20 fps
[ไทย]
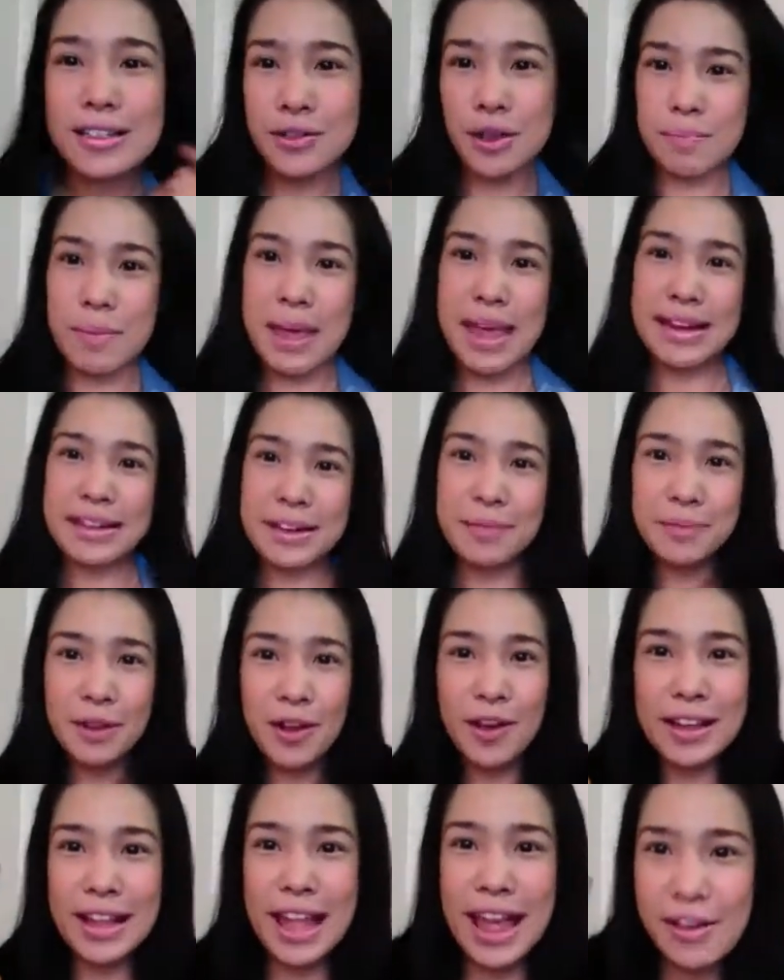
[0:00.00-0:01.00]
สวยเปะเรียบ
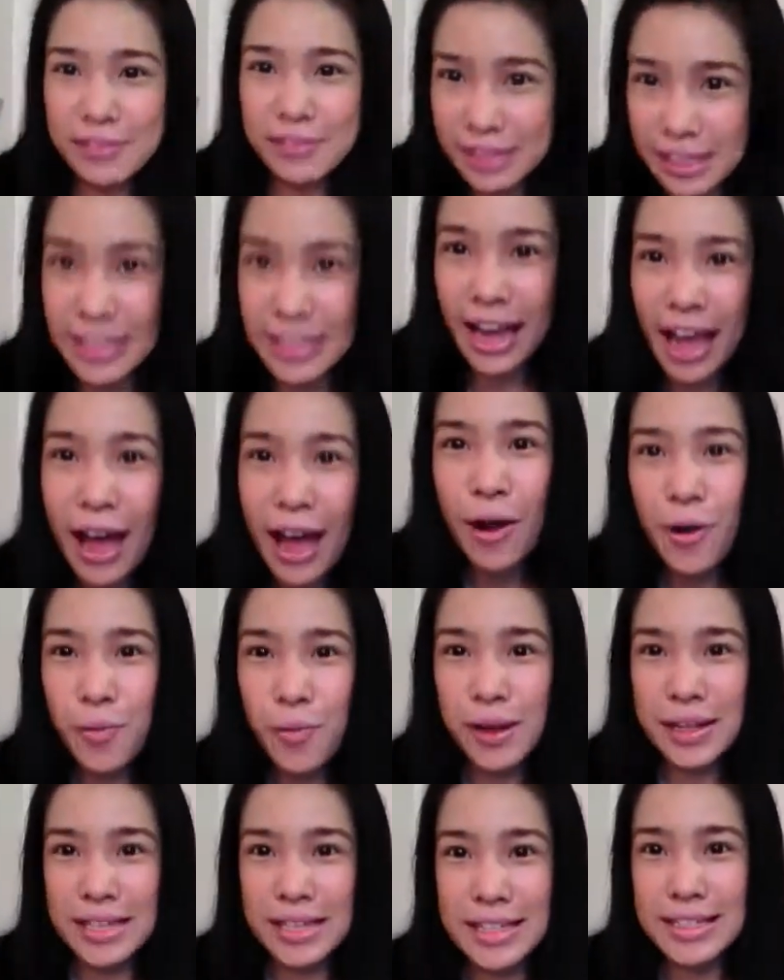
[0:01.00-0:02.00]
ร้อยแล้วนะคะ
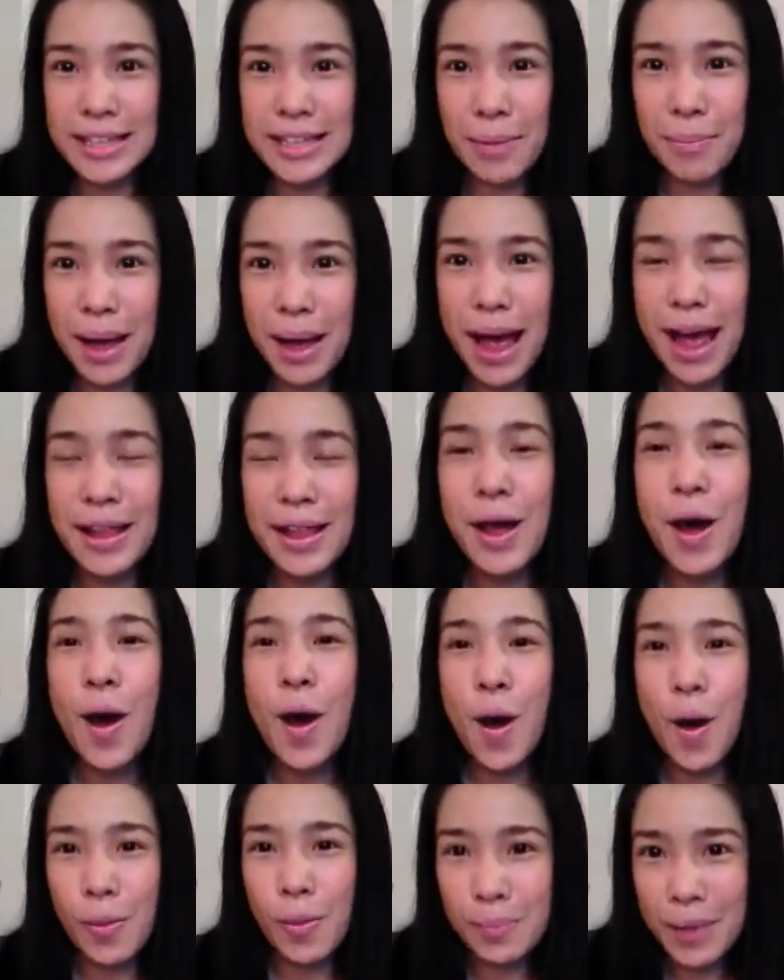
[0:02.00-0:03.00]
วันนี้สามารถ
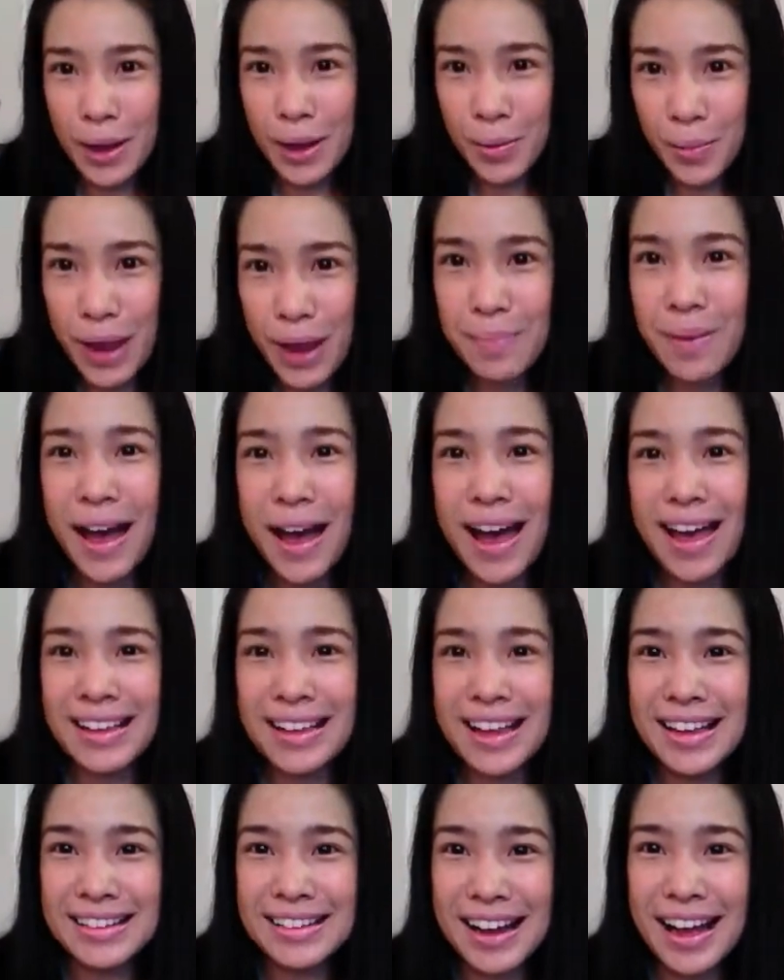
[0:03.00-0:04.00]
ออกไปไว้พระ
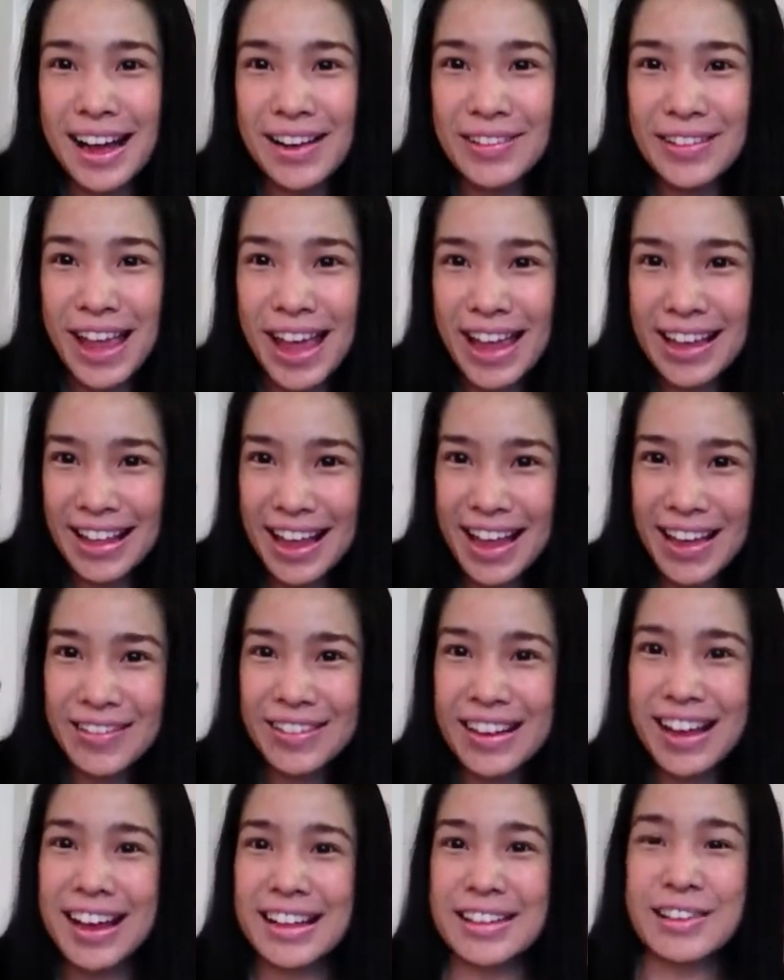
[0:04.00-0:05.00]
ทานข้าวได้แล้ว
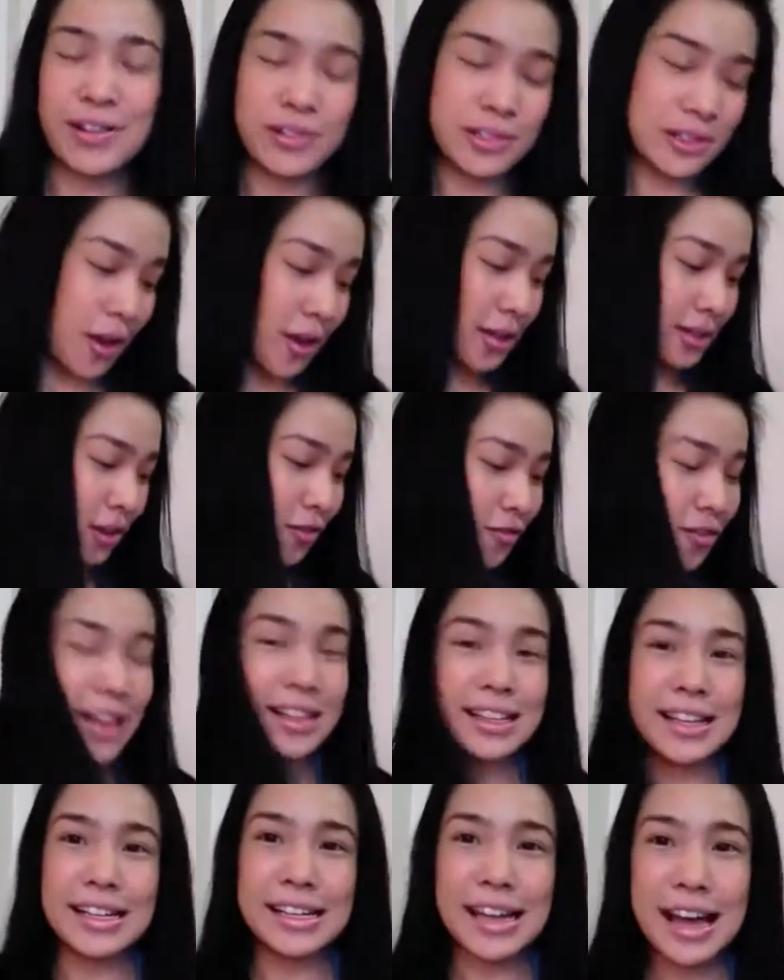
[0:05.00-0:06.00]
ค่ะ เดี๋ยวตอนกลาง
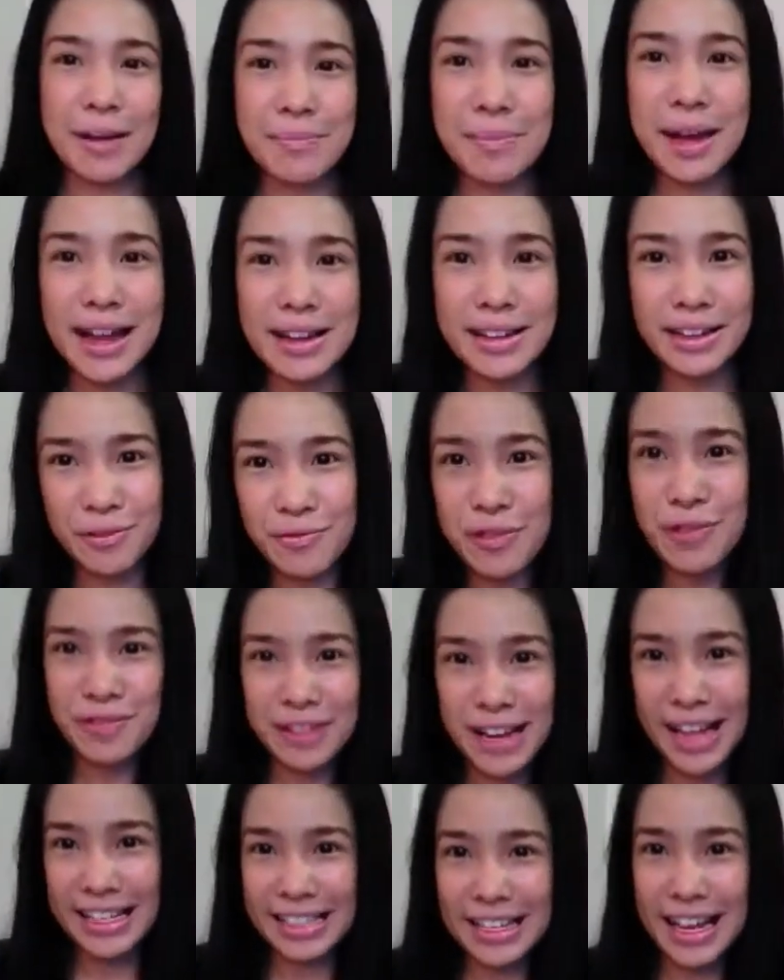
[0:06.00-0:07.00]
วันนะคะ มารีวิว
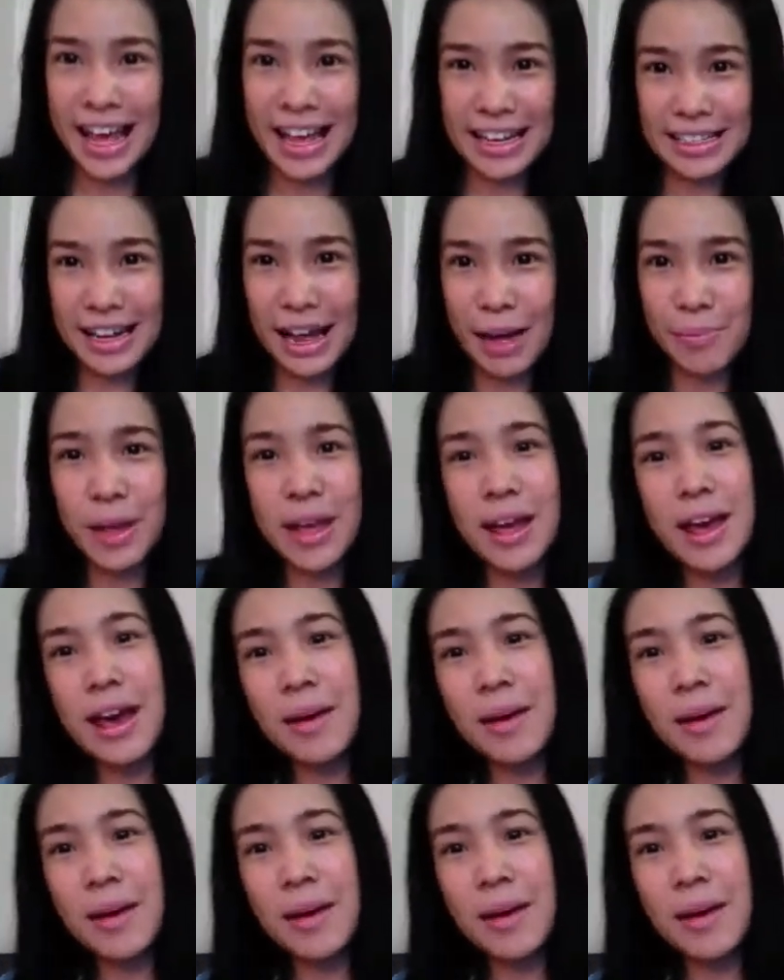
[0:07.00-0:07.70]
กันค่ะ กับ